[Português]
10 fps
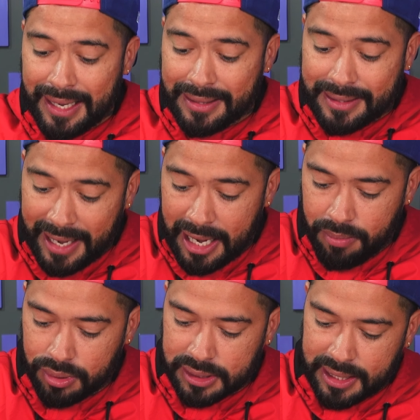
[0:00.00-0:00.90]
E
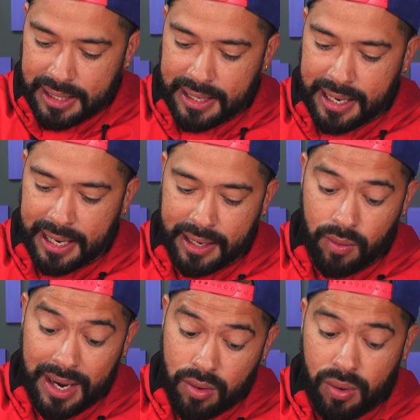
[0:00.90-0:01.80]
temos aqui, galera,
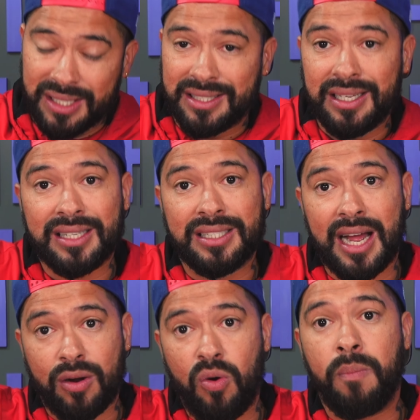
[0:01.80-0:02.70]
uma coisinha que
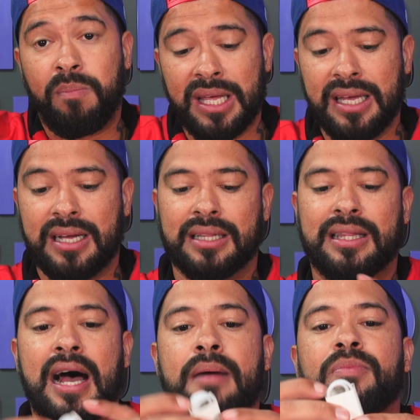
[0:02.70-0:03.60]
já complica,
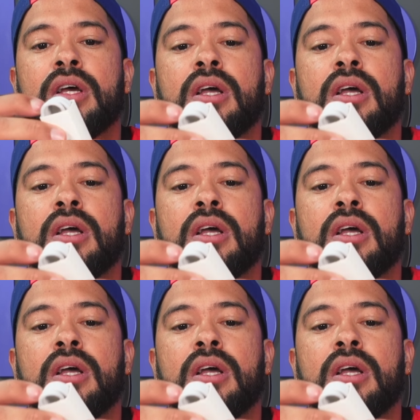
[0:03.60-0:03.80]
tá?